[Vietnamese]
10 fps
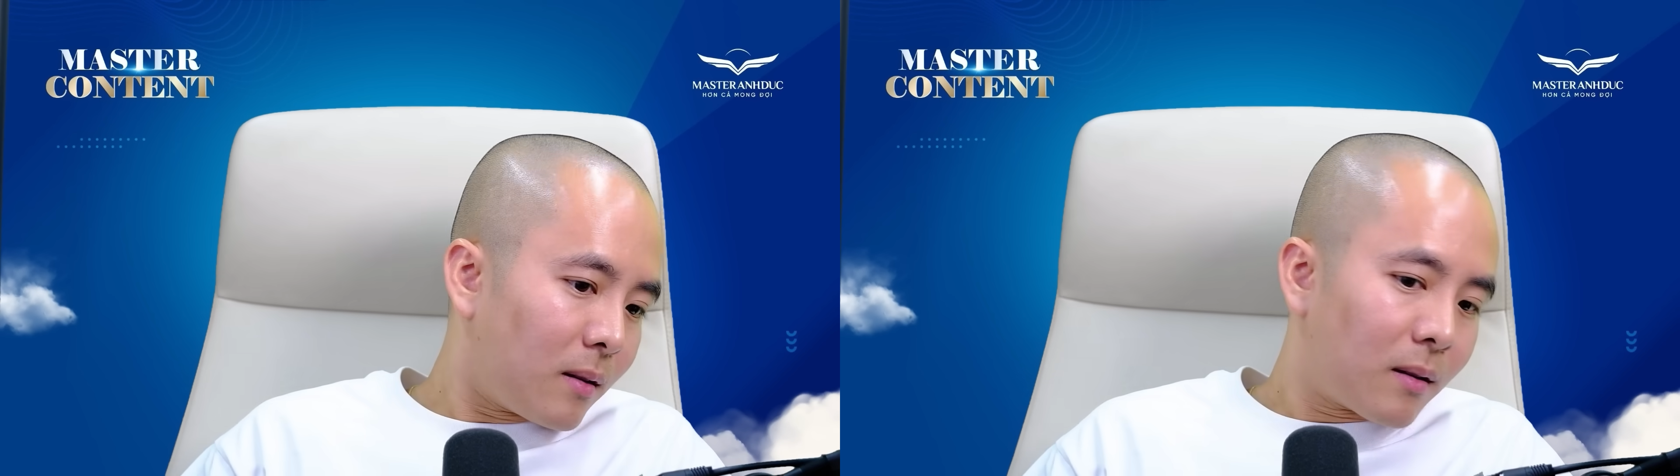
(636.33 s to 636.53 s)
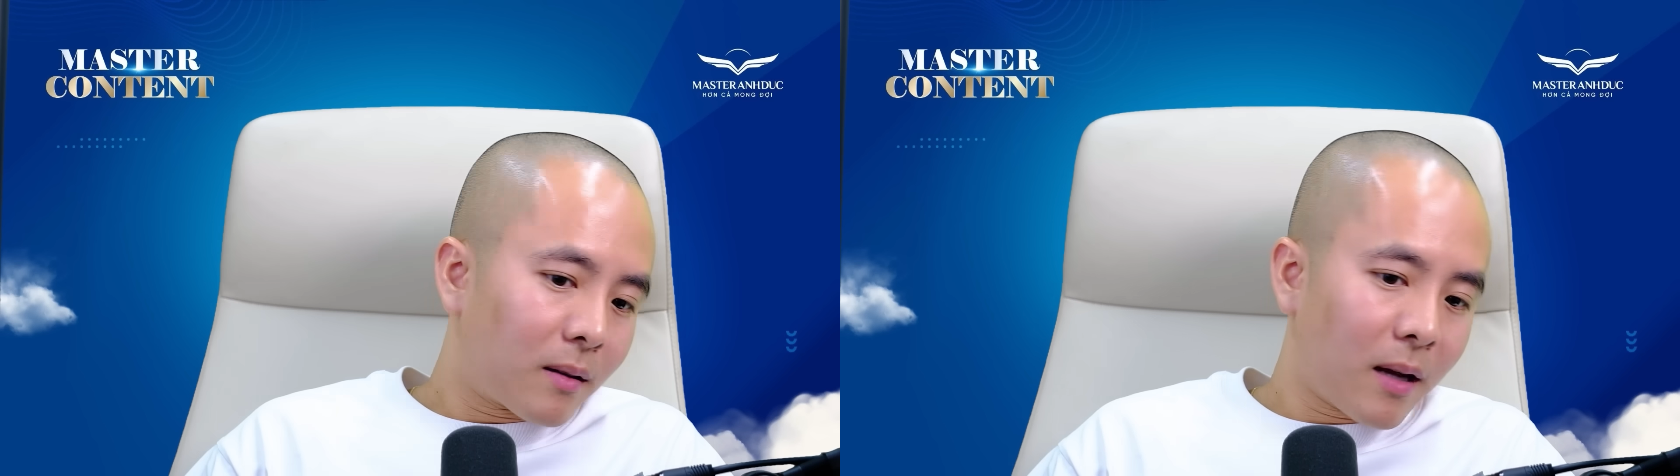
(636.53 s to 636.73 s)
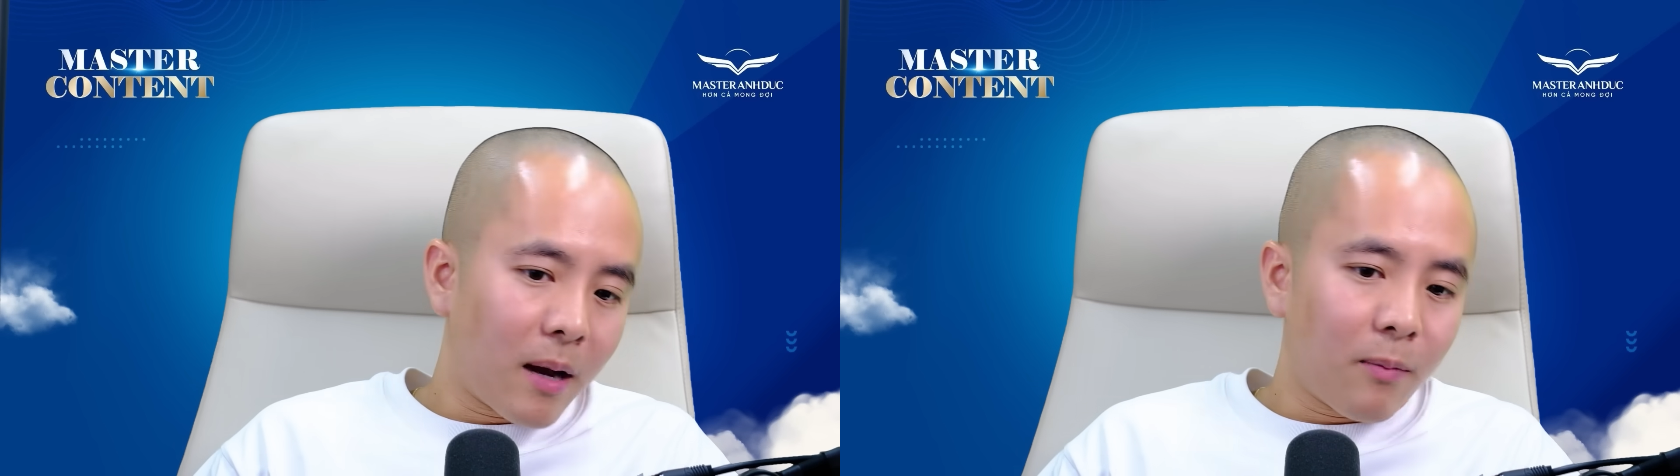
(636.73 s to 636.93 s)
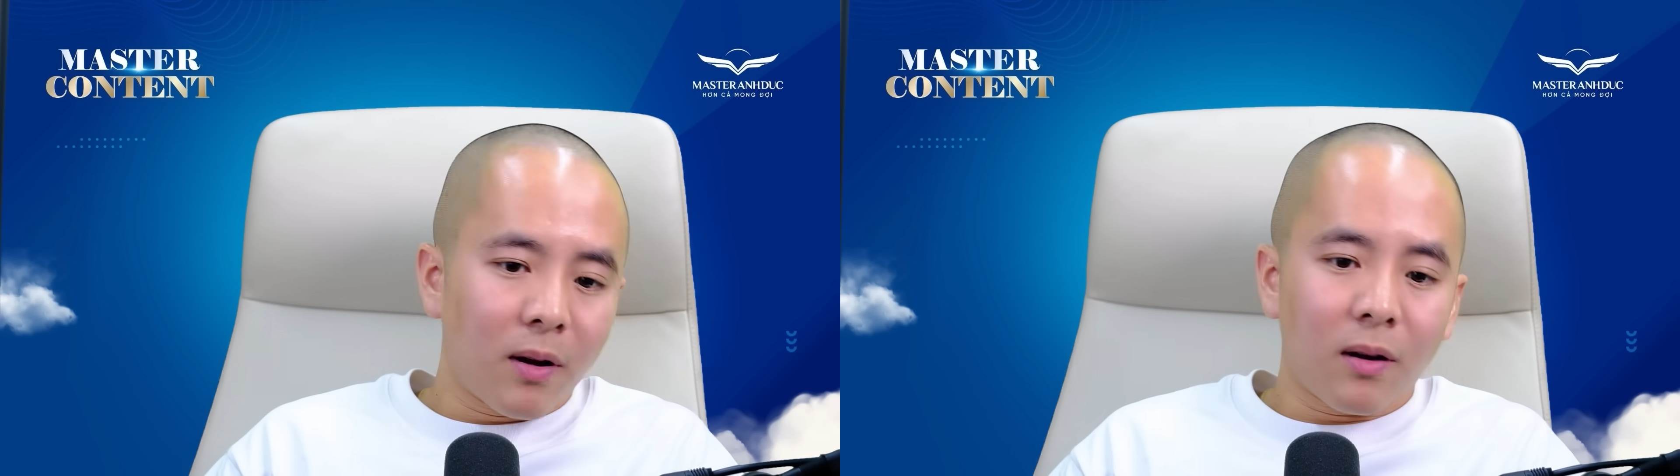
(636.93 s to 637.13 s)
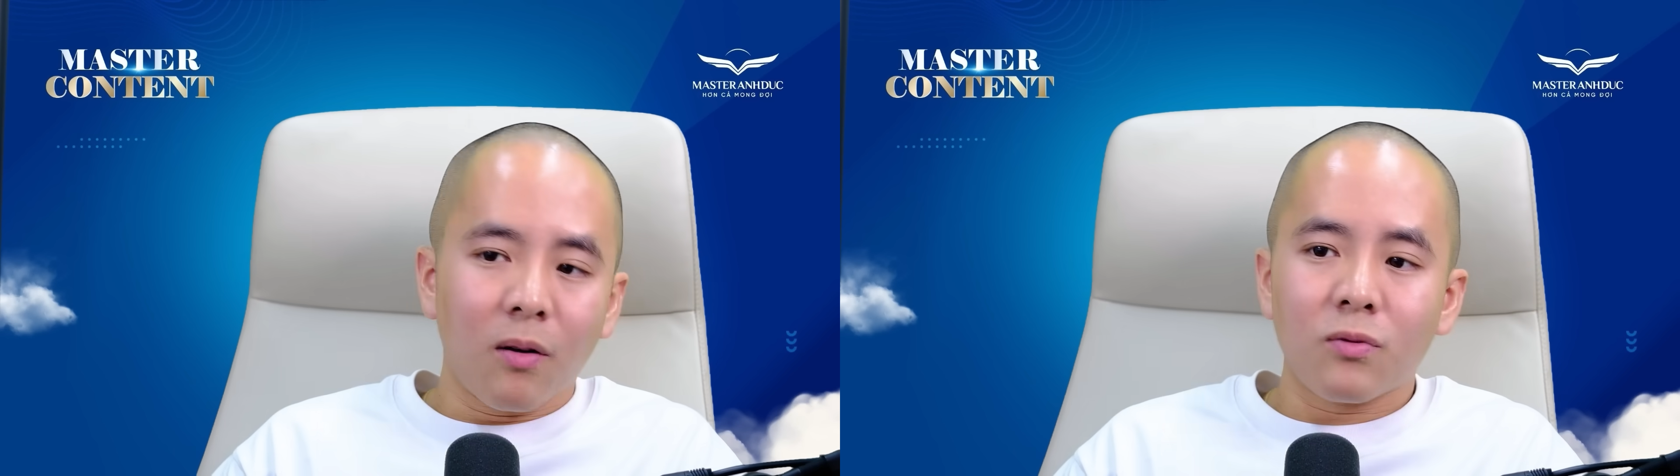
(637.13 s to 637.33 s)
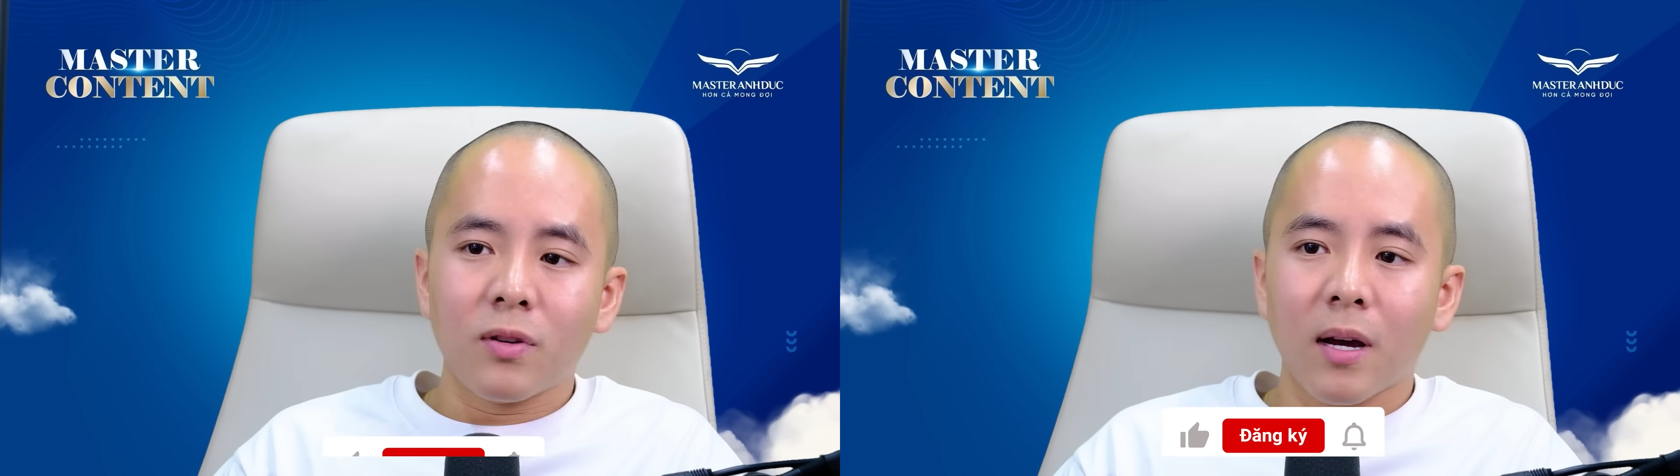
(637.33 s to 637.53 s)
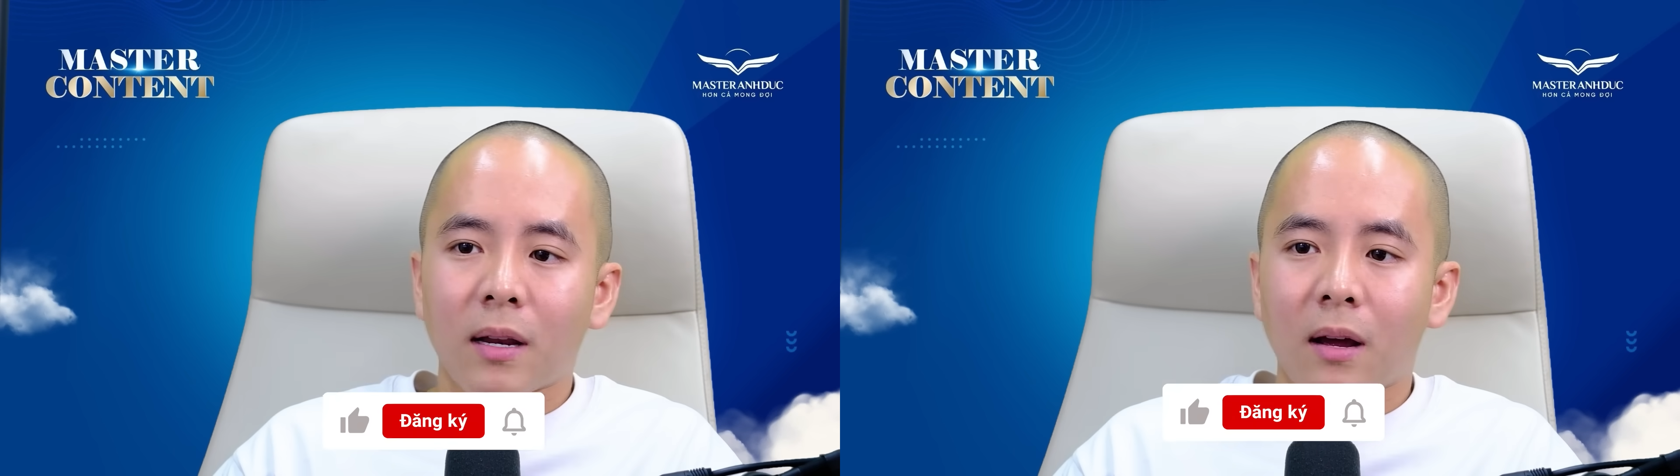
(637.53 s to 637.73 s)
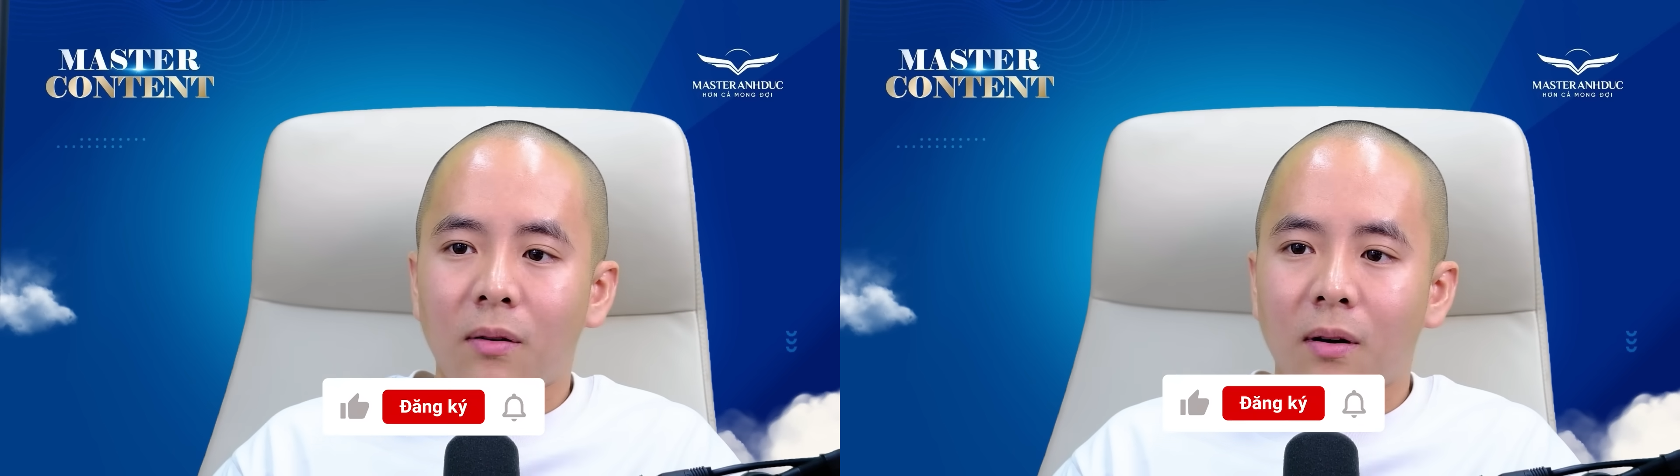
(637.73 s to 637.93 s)
Ờ, kể một cái câu
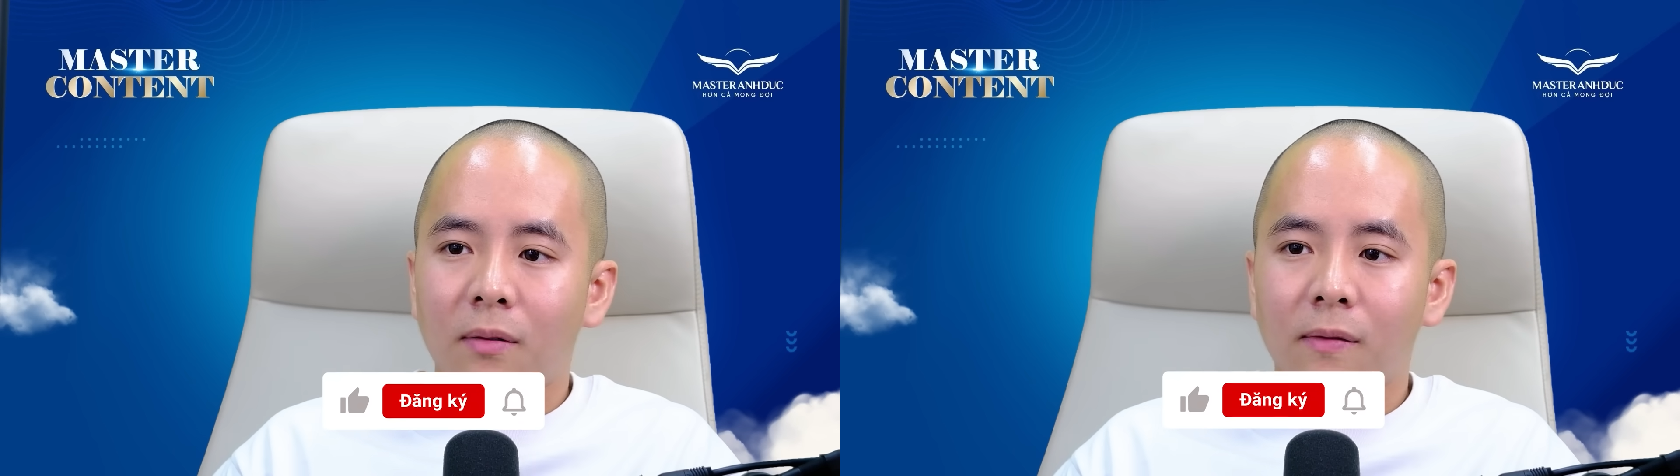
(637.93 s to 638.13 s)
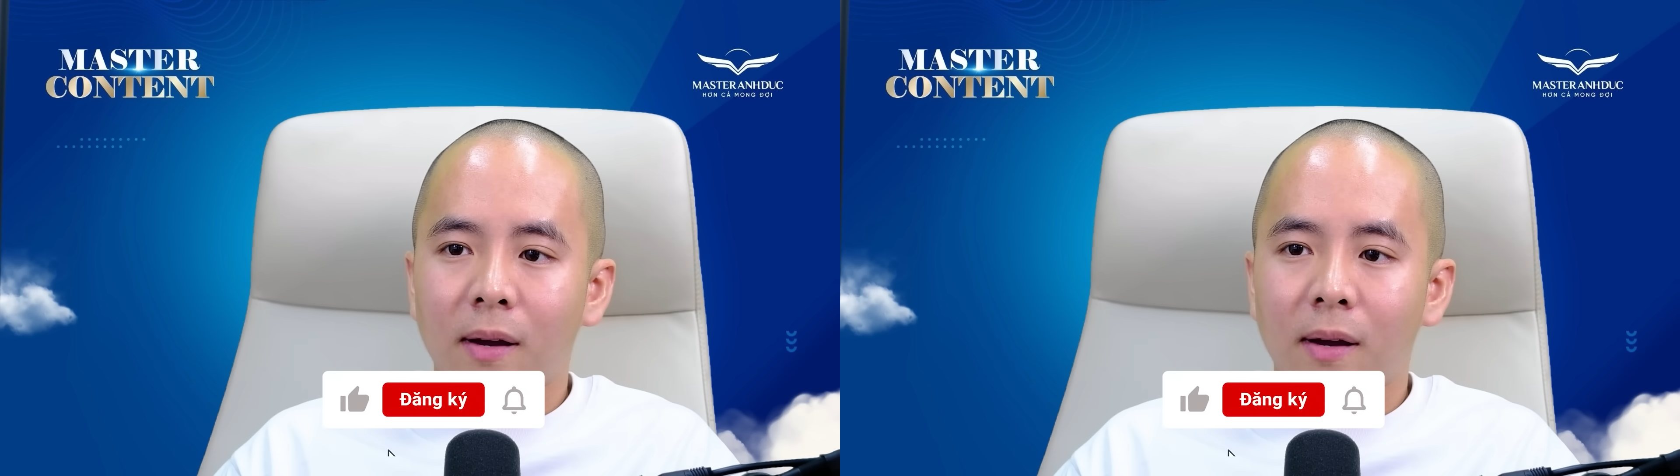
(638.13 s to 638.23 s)
chuyện nào đó